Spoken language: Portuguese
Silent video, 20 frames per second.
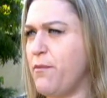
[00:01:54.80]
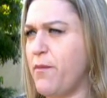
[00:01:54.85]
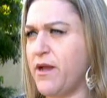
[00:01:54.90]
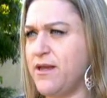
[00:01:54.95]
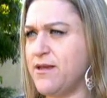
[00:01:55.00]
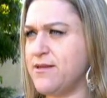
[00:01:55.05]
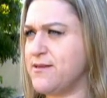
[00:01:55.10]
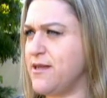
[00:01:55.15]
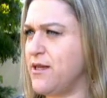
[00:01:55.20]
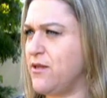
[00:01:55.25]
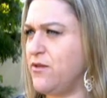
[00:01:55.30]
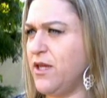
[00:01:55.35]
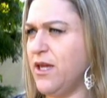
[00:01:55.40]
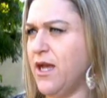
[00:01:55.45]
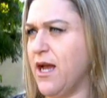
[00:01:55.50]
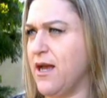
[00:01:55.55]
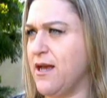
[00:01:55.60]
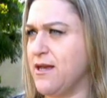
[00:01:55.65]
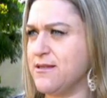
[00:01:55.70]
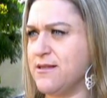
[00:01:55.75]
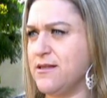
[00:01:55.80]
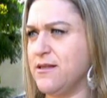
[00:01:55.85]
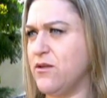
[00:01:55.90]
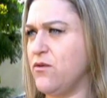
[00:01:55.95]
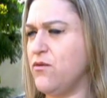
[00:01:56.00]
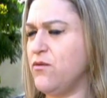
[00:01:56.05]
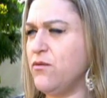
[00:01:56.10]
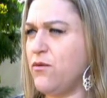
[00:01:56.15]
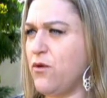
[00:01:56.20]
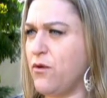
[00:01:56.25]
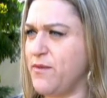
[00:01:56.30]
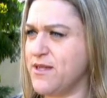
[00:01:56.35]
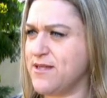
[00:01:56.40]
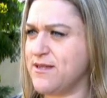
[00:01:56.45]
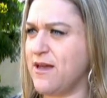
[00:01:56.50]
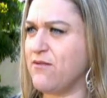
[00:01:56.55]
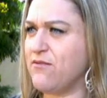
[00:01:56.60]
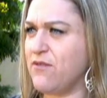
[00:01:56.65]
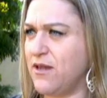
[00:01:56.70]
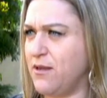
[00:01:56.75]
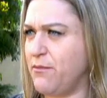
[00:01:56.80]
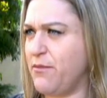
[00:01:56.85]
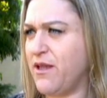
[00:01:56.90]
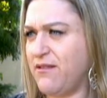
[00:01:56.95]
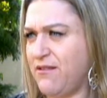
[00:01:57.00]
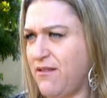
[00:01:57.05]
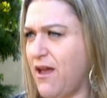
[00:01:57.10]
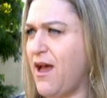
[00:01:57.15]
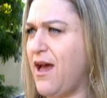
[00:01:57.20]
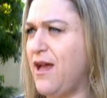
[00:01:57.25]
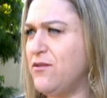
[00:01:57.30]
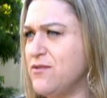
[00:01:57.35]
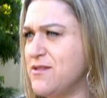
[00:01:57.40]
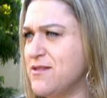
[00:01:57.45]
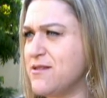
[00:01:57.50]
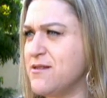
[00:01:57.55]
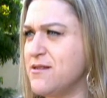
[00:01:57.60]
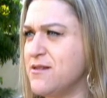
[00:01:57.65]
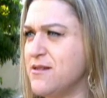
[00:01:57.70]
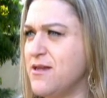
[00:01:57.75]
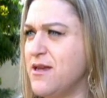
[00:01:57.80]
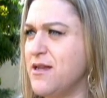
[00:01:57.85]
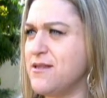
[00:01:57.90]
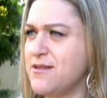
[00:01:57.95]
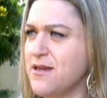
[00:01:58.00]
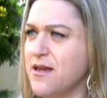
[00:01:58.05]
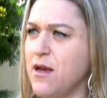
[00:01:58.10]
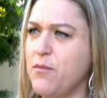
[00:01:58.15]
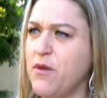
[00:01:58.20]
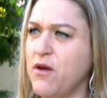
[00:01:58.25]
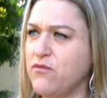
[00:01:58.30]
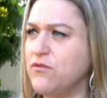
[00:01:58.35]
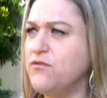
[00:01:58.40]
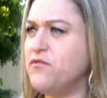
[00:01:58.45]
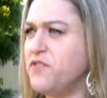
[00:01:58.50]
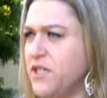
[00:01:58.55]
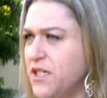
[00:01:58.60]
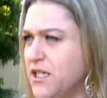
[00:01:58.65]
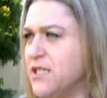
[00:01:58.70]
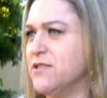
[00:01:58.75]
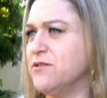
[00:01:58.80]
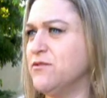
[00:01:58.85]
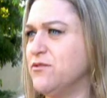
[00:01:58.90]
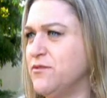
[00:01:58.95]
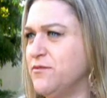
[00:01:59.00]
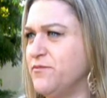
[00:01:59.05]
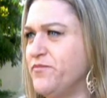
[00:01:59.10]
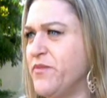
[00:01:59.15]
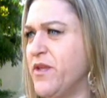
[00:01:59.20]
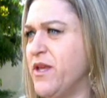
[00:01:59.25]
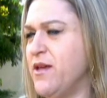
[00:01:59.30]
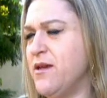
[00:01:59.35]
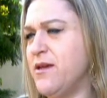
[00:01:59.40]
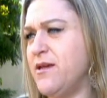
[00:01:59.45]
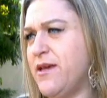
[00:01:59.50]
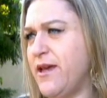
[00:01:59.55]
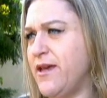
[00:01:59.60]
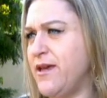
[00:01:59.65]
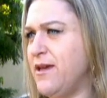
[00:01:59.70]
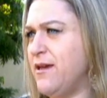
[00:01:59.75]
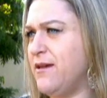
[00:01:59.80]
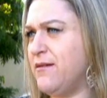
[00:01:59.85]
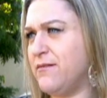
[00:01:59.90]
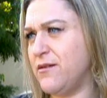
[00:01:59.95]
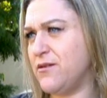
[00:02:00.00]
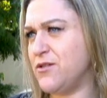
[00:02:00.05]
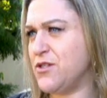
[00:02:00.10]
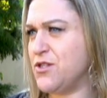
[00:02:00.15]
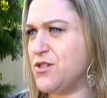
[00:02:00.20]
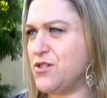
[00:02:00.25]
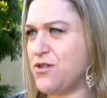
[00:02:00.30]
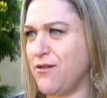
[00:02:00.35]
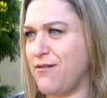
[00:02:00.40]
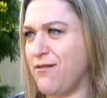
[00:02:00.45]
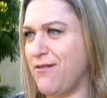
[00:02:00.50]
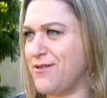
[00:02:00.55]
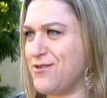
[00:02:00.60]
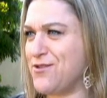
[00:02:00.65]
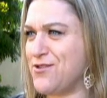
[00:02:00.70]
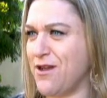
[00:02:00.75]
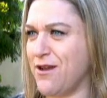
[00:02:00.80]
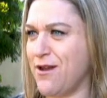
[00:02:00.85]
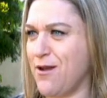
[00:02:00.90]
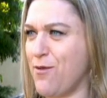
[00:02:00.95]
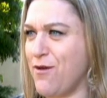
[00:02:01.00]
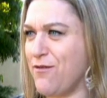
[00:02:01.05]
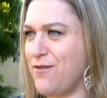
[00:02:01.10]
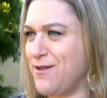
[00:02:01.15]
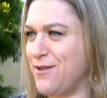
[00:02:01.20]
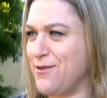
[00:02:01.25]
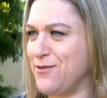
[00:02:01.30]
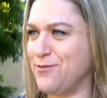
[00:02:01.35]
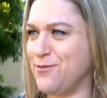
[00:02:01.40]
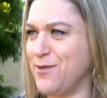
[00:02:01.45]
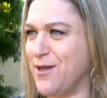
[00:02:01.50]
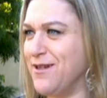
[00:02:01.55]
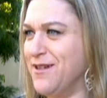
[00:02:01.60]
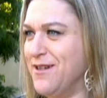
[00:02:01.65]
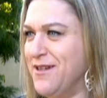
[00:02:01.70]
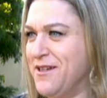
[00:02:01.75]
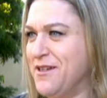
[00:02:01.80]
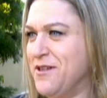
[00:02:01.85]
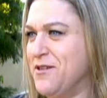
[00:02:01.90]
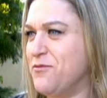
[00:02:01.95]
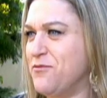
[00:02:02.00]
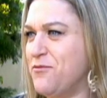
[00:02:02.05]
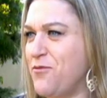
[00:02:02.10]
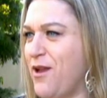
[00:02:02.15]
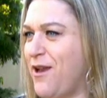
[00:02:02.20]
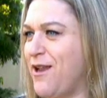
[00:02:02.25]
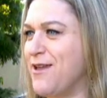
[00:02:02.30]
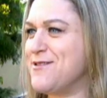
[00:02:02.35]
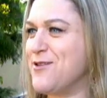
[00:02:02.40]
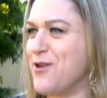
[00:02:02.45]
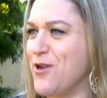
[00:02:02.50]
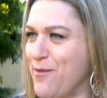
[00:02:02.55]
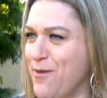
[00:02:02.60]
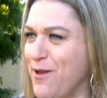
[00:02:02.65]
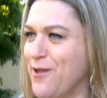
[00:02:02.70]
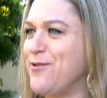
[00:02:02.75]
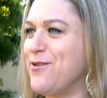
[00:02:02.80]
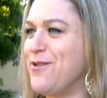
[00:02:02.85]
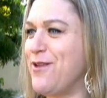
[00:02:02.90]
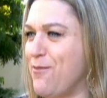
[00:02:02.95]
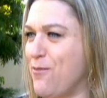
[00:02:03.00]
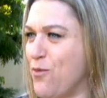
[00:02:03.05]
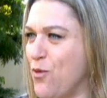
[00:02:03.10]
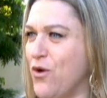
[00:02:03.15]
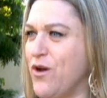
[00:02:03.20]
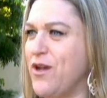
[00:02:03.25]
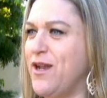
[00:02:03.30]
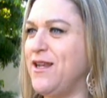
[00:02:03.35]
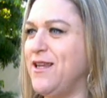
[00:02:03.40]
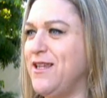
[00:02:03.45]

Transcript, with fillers: aparecendo em casa. Então, eu começava a alimentá-los e eles acabavam ficando. E aí a gente acabava tendo uma, um relacionamento de amor